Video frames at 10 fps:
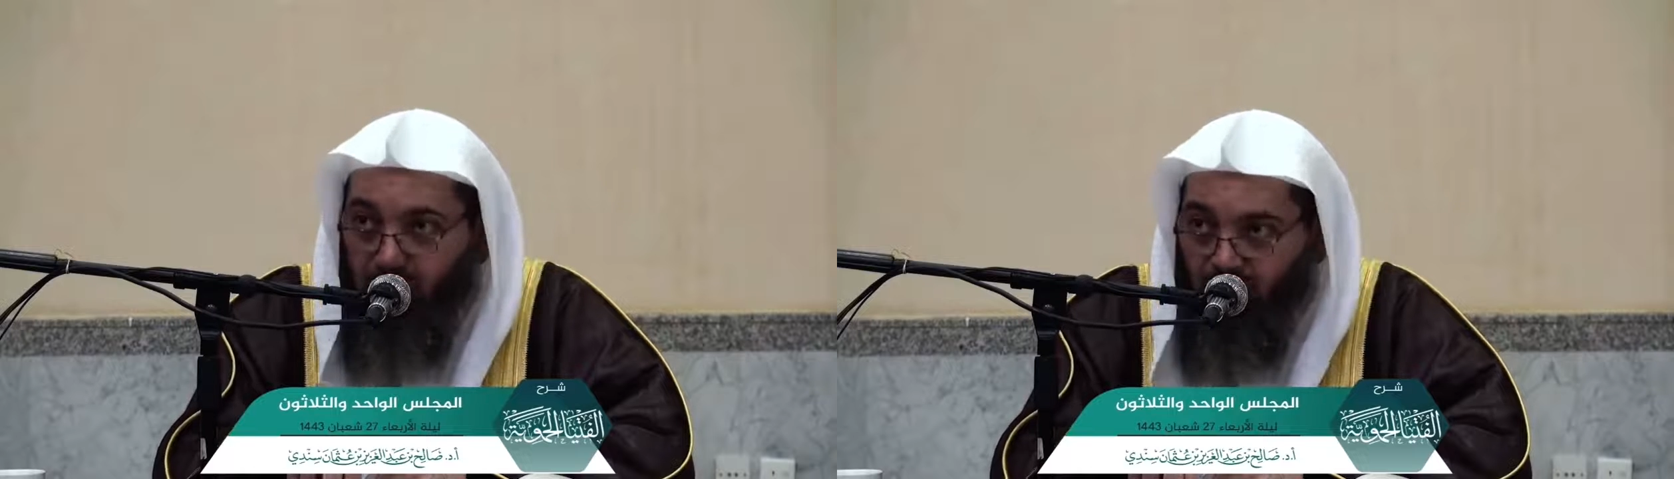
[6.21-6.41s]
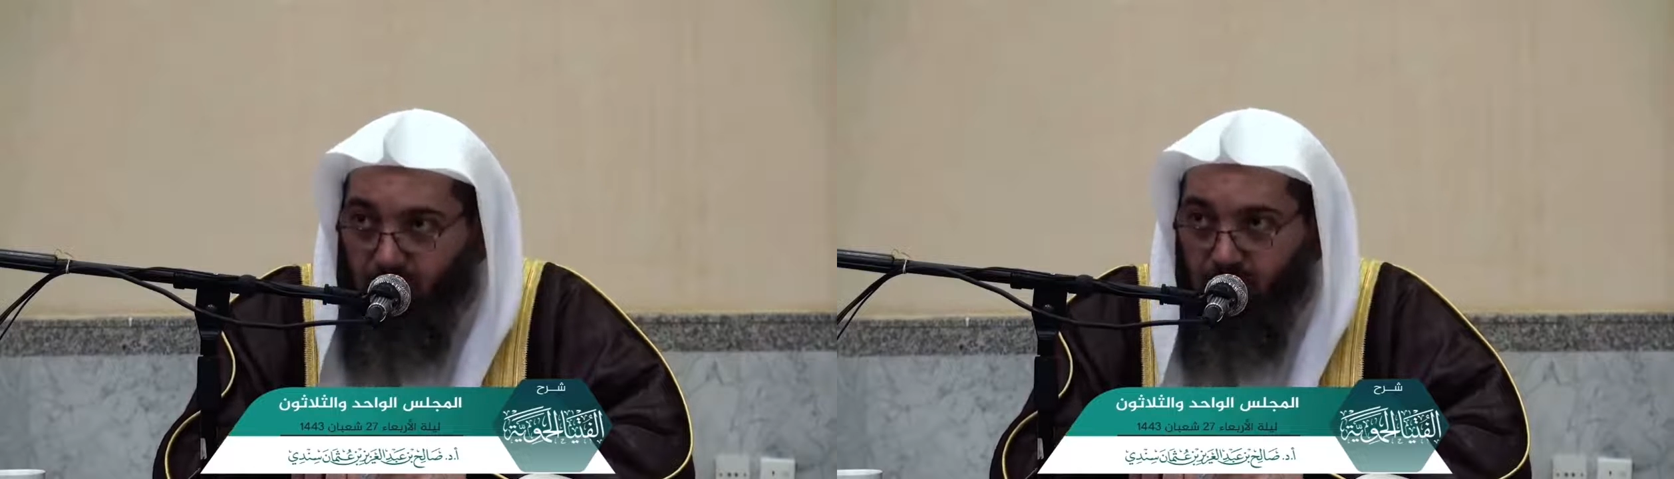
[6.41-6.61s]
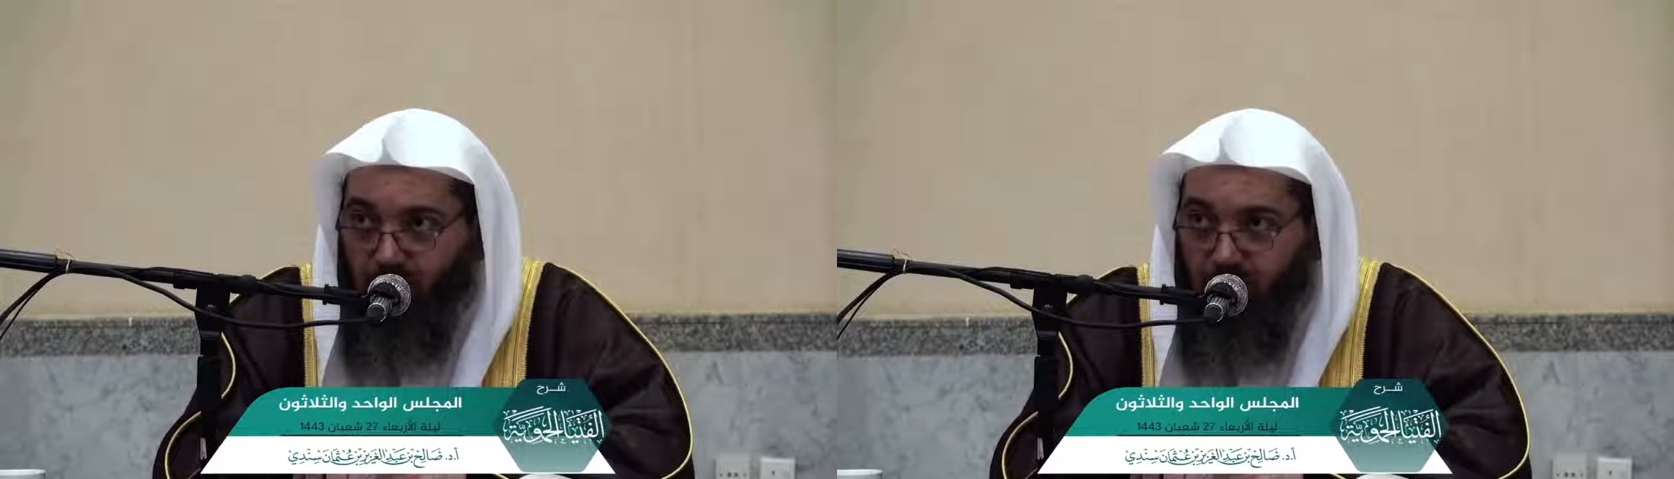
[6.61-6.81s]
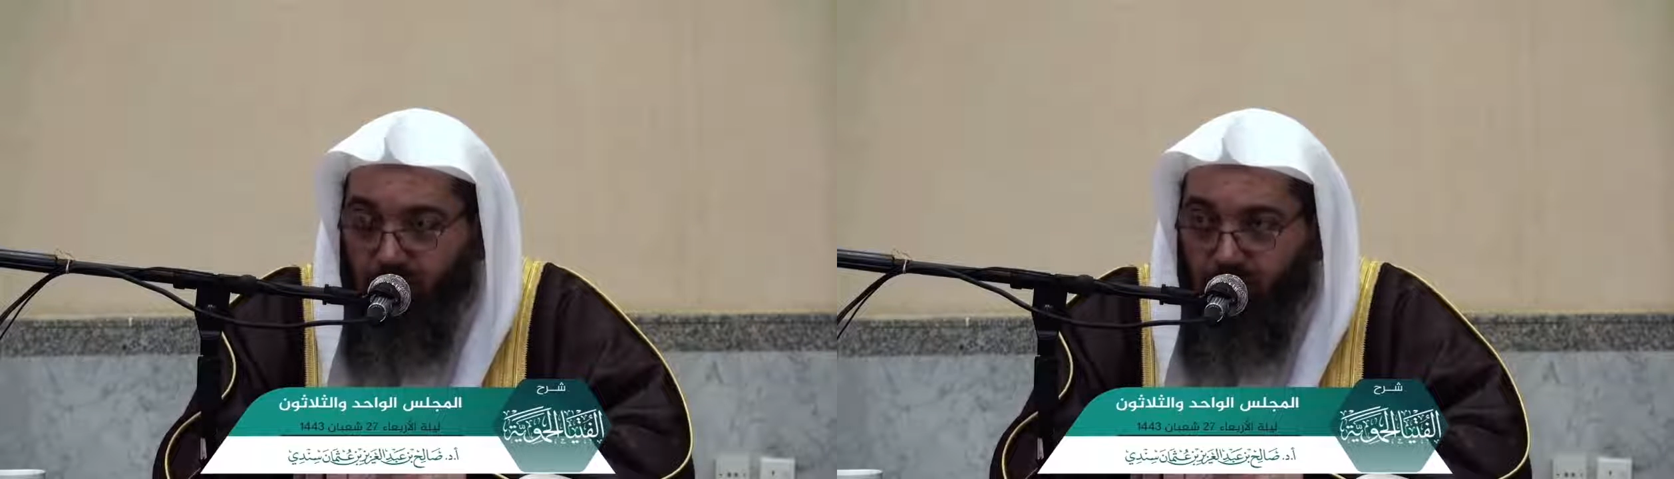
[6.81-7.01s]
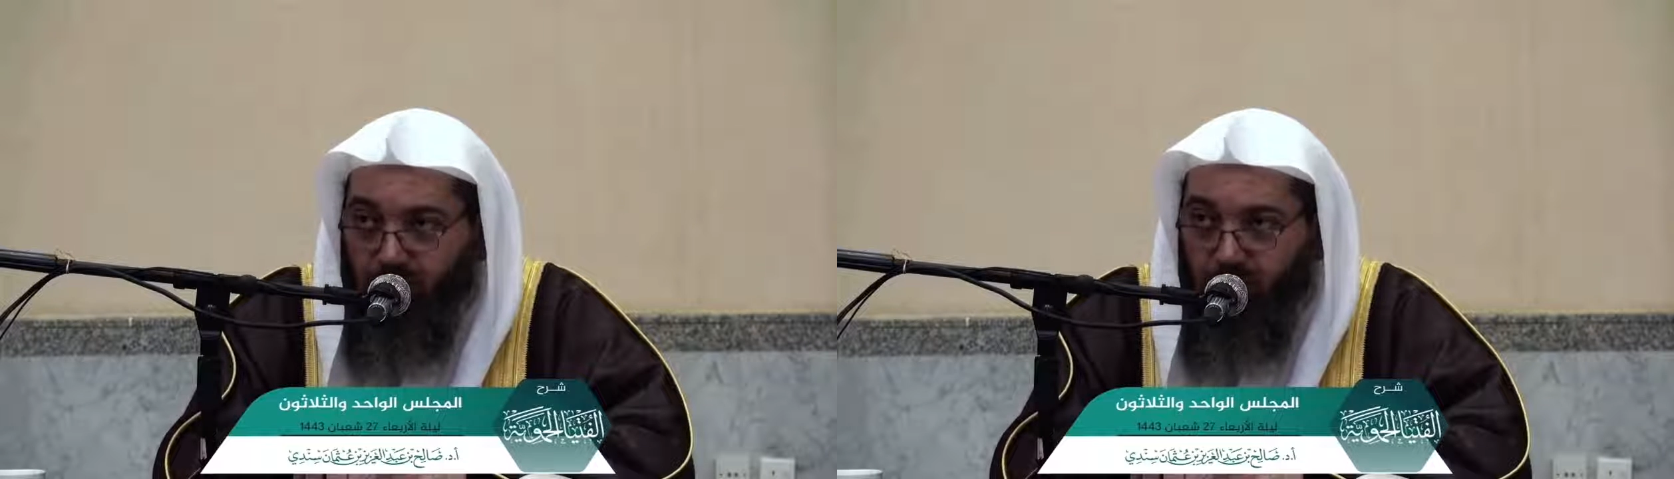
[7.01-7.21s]
العلم
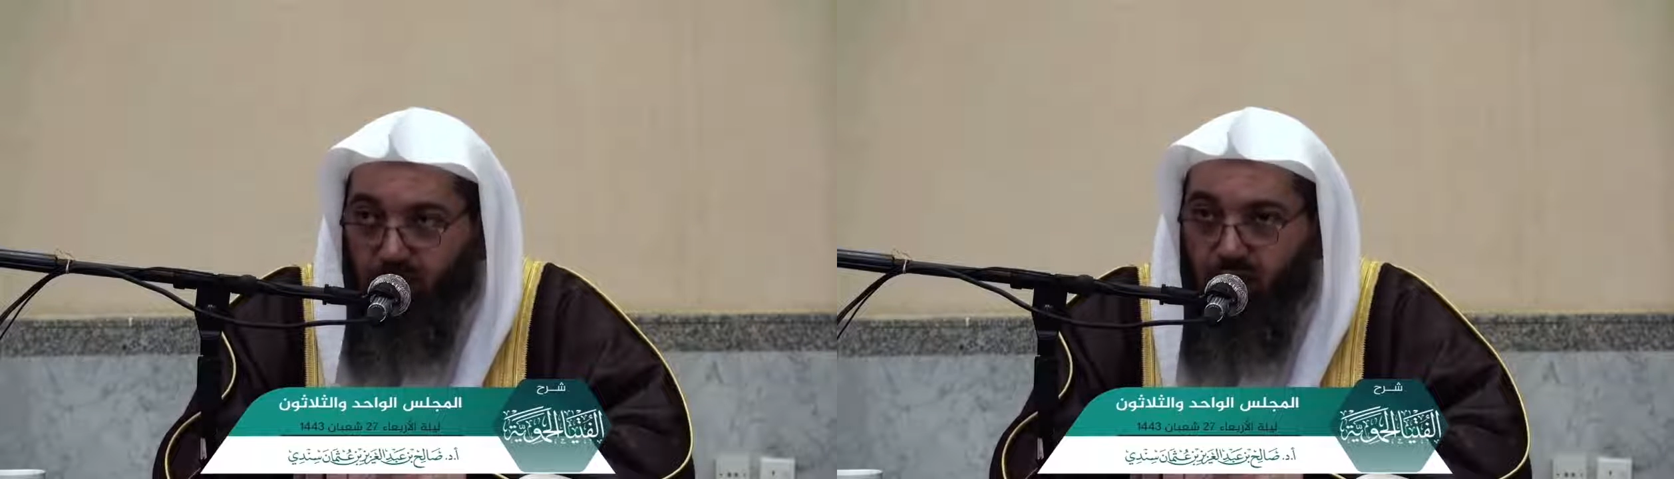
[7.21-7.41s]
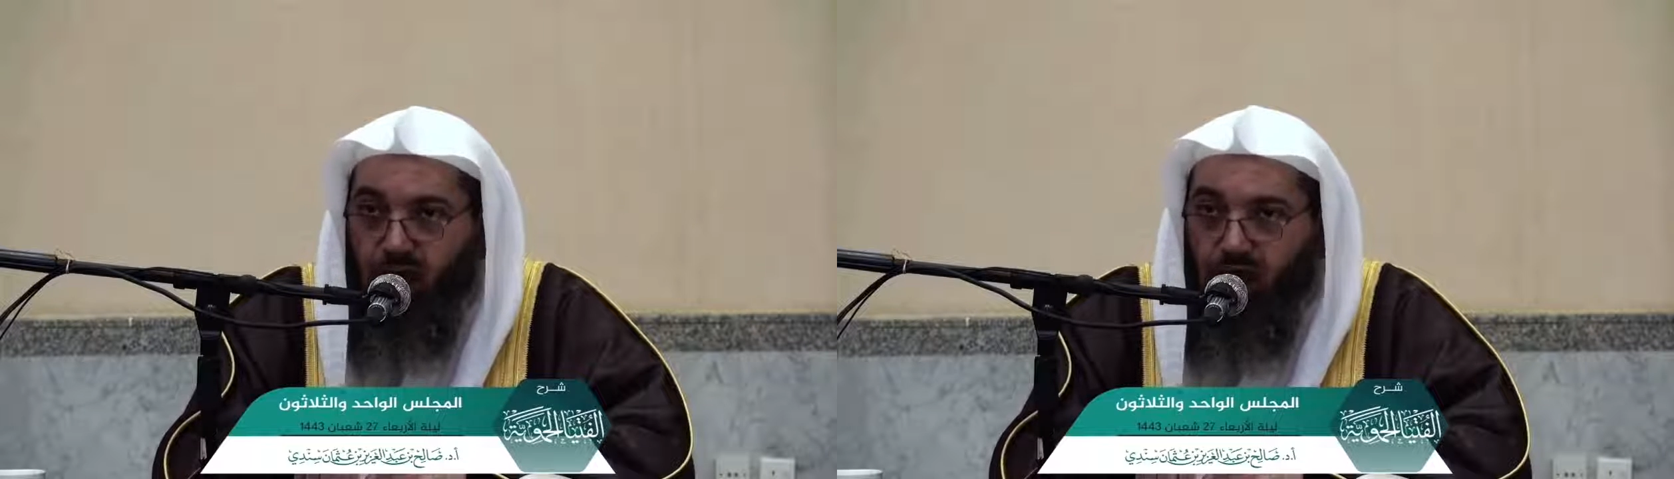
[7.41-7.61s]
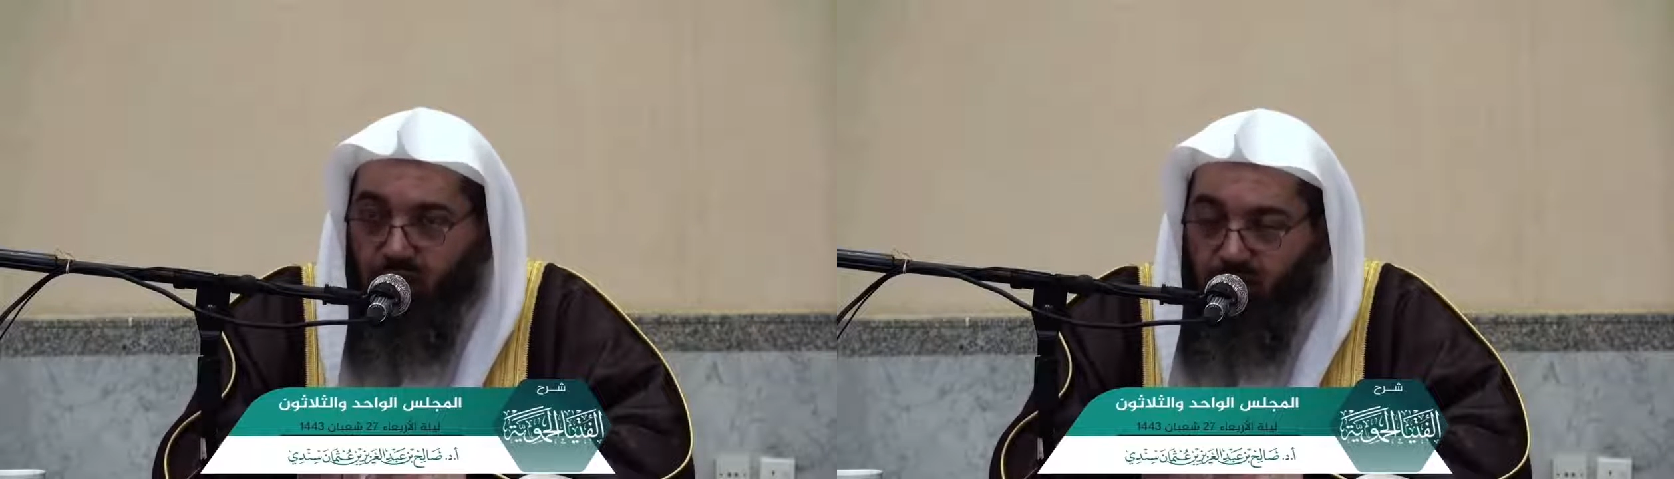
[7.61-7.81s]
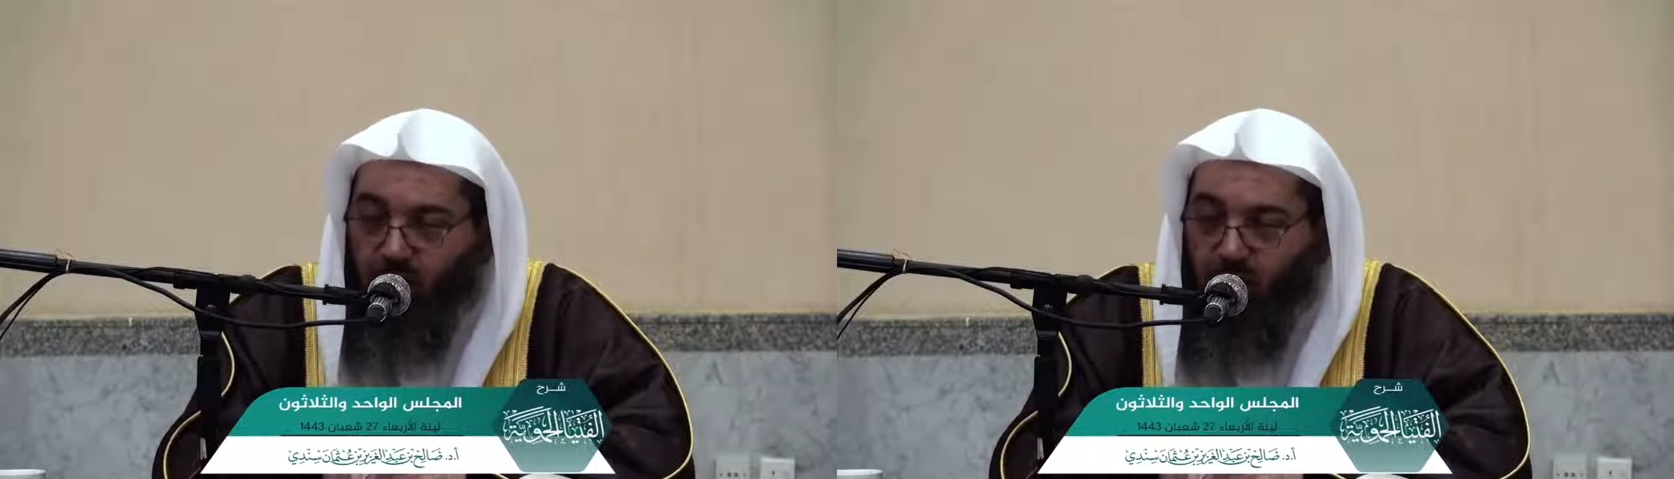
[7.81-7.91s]
أن